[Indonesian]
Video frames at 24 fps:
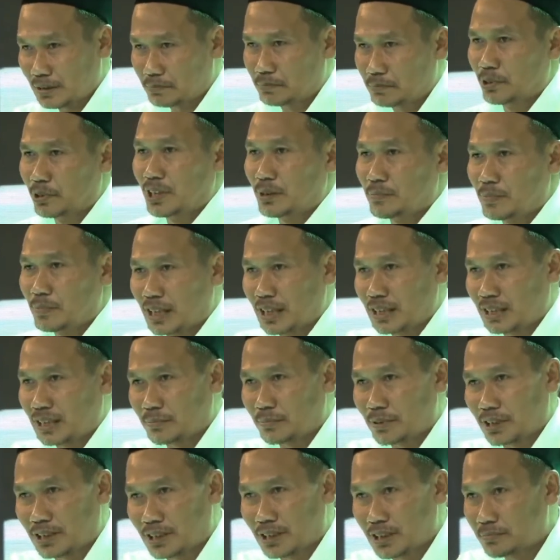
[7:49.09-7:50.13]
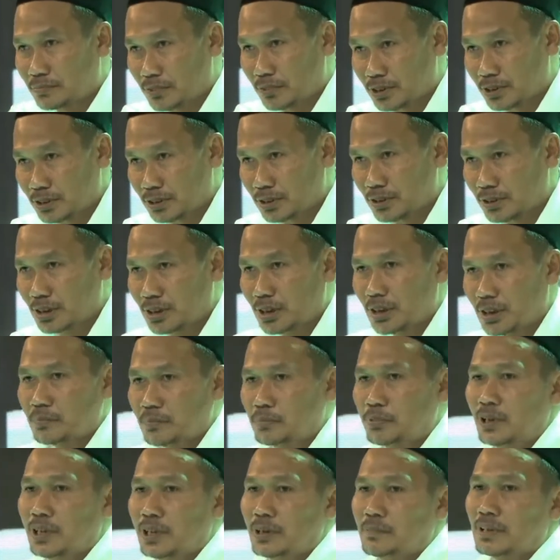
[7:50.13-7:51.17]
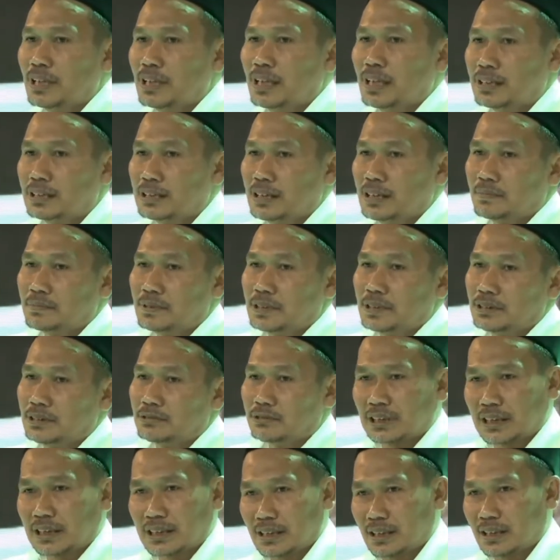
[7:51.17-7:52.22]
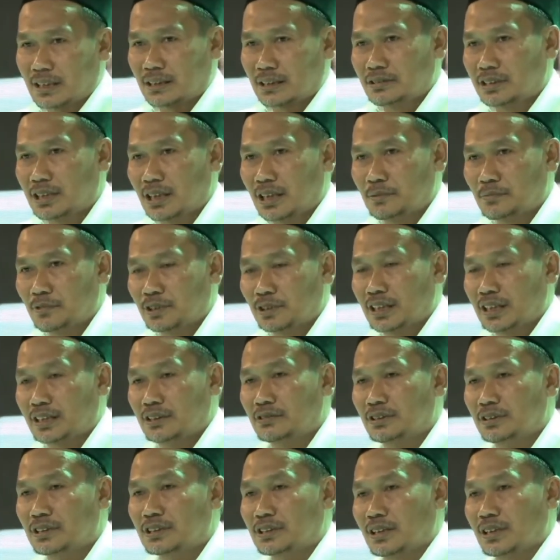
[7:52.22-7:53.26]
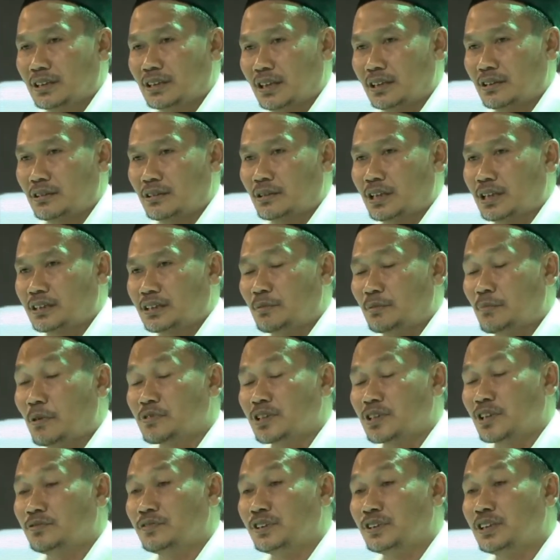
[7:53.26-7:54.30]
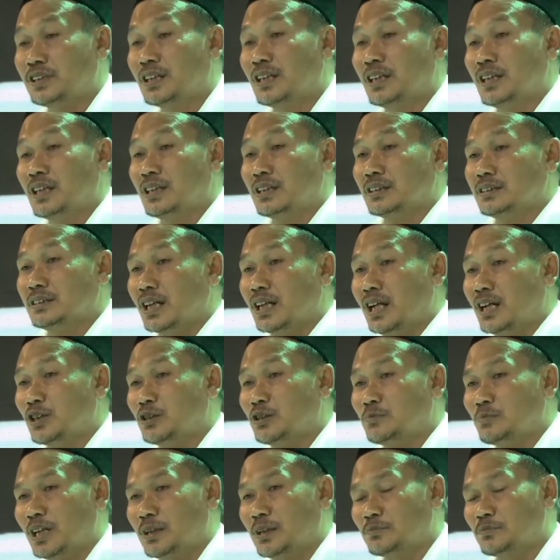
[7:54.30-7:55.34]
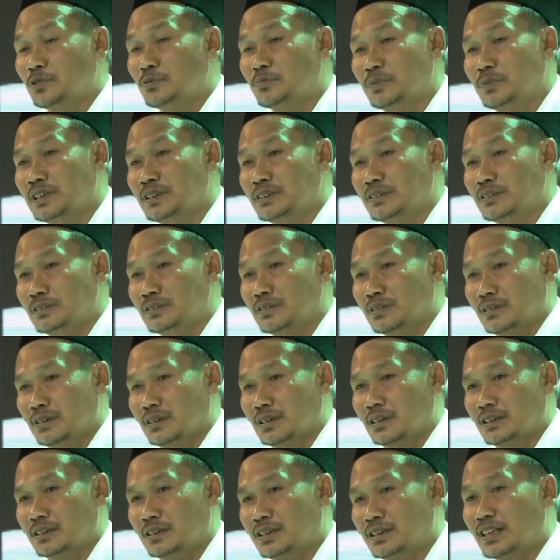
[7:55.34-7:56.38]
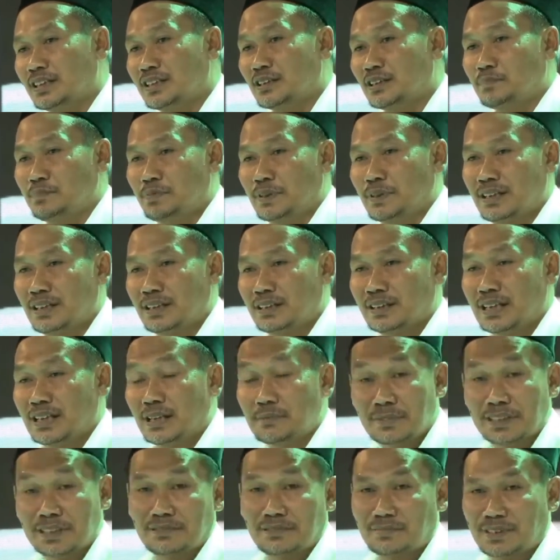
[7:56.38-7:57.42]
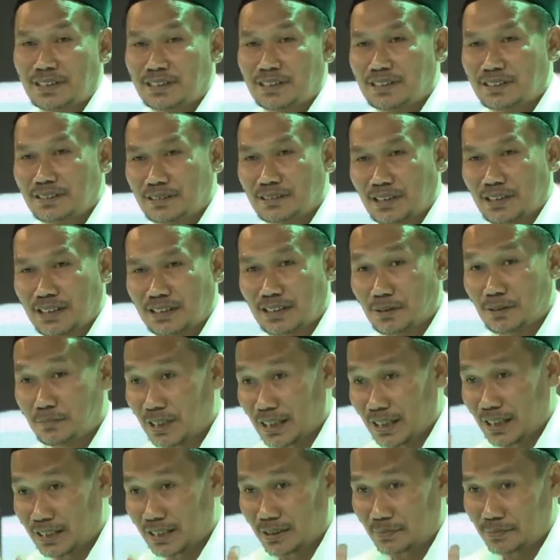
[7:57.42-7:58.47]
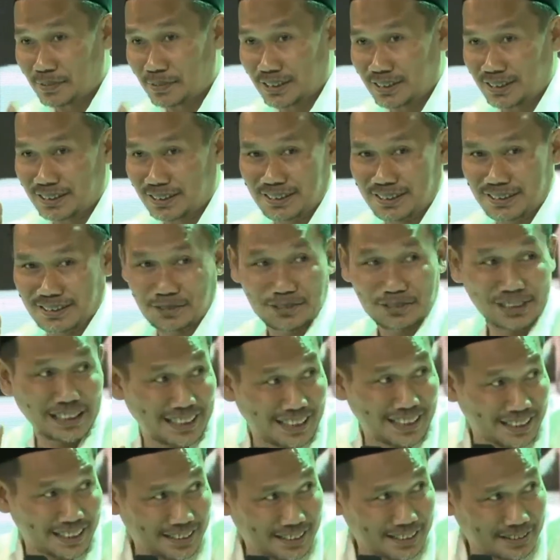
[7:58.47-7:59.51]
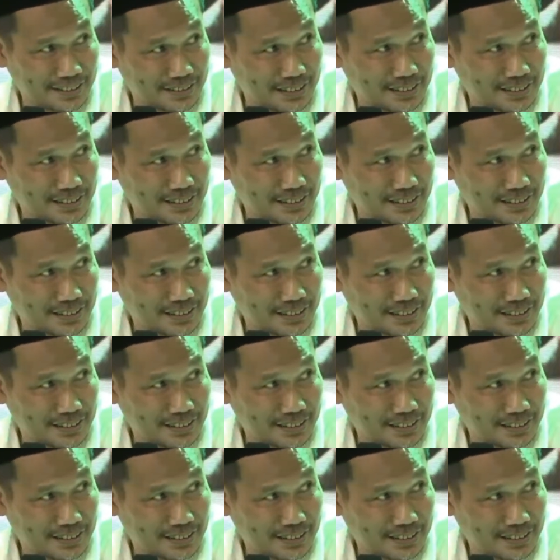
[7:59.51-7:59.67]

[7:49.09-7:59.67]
boleh menghadap ke timur boleh menghadap ke utara kalau dalam konteks Indonesia. Kalau kata Imam Syafi'i, ja'lul makmumin e, janibal yamin berarti orangnya menghadap ke utara kalau.